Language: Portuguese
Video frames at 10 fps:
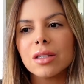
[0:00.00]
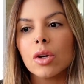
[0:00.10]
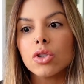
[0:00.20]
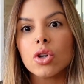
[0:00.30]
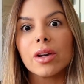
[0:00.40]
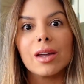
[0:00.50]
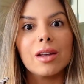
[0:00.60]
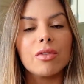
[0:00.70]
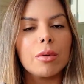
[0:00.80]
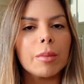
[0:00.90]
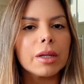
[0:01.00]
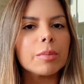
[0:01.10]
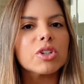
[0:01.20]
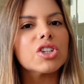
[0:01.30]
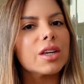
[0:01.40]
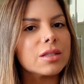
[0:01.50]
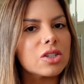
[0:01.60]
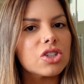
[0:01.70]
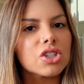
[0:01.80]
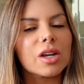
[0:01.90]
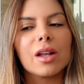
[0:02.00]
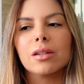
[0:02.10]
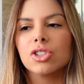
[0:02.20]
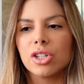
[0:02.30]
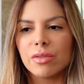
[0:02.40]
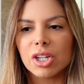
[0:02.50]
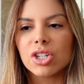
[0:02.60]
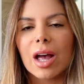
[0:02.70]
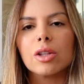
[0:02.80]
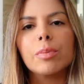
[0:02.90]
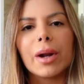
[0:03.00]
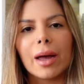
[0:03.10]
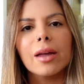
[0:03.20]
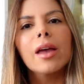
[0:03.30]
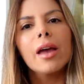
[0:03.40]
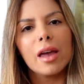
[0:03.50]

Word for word: Então eu só queria ver minha mãe depois de 15 dias que ela tinha viajado para